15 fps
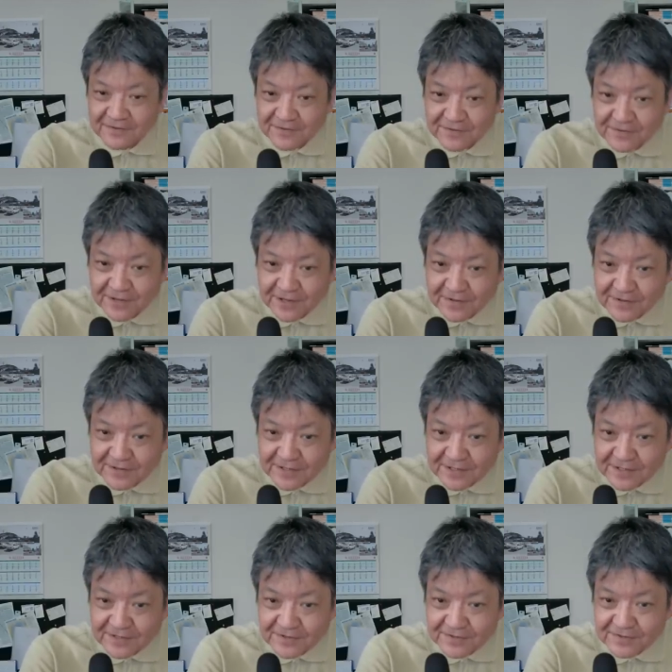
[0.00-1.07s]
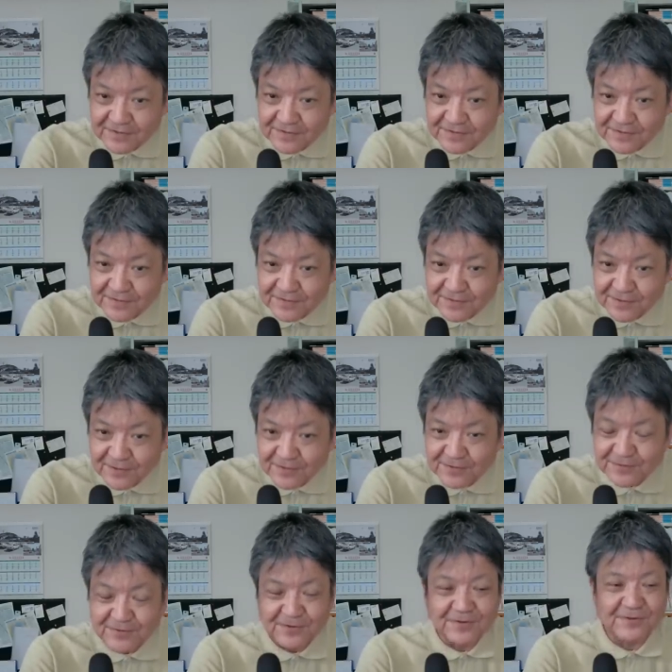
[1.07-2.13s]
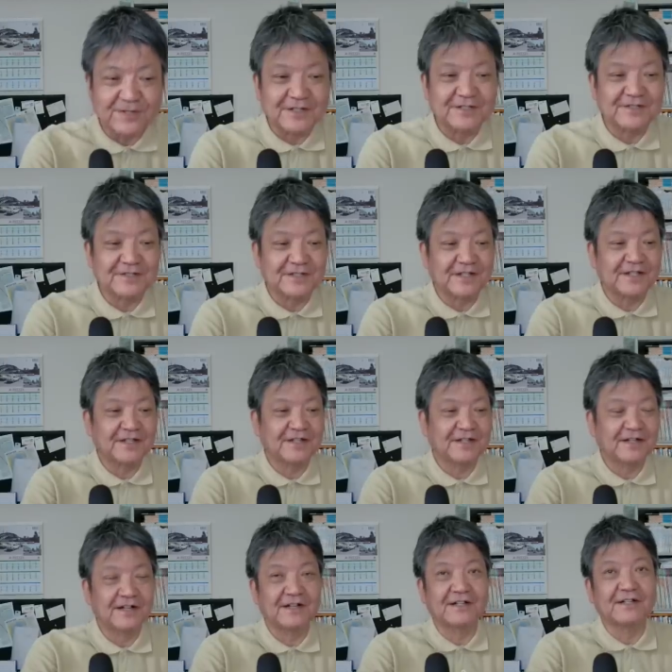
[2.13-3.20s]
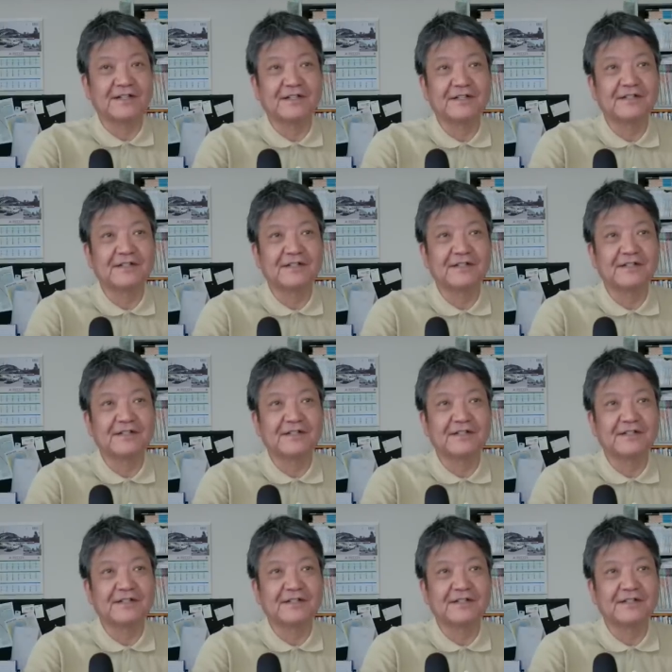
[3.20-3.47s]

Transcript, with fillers: この部屋は26度ですね。はい。